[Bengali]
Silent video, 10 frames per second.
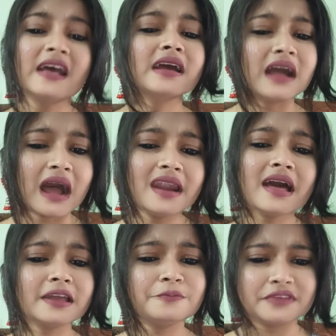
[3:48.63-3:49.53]
কার
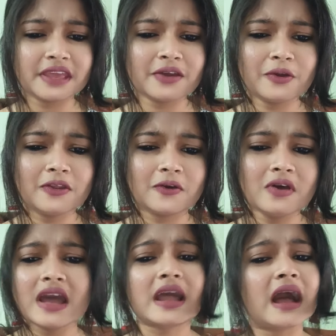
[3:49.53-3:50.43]
আগে বিয়ে হলো
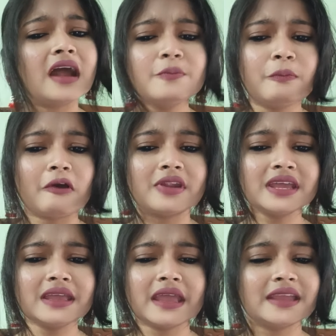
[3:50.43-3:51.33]
কার পরে
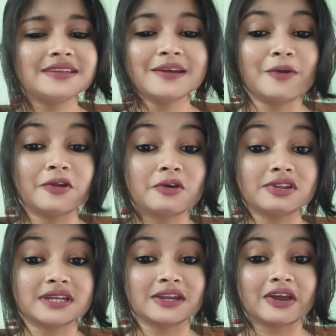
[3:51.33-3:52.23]
এইটা বড়
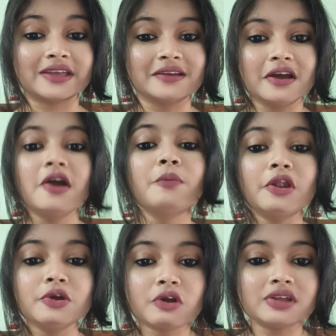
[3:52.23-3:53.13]
কথা নয়
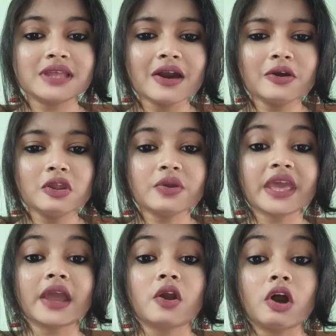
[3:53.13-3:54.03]
বড় কথা হলো
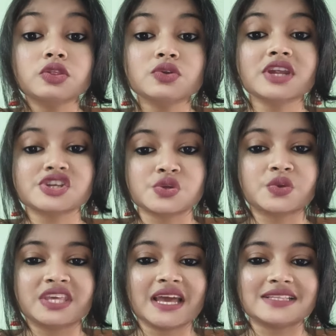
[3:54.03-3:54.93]
কে কতটা
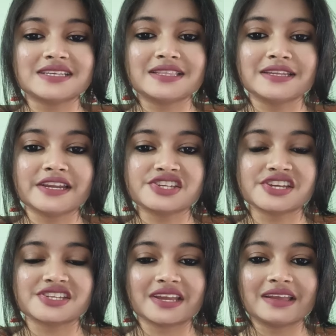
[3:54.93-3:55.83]
সুখী আছে দিনের
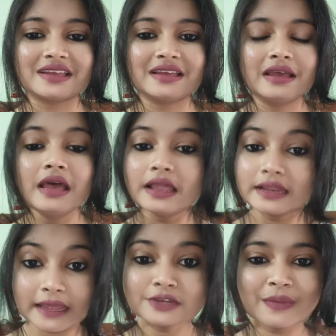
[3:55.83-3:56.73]
শেষে
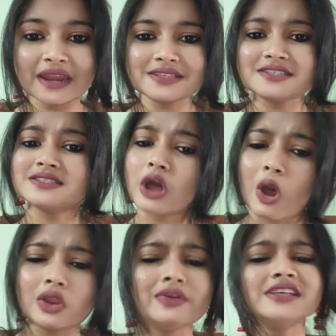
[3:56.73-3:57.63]
লেট ম্যারেজ ইজ
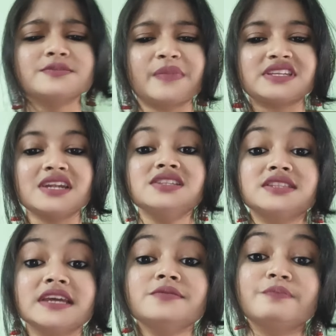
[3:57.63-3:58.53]
অলওয়েজ বেটার
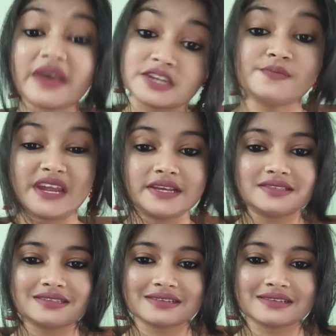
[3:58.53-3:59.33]
দেন ব্যাড ম্যারেজ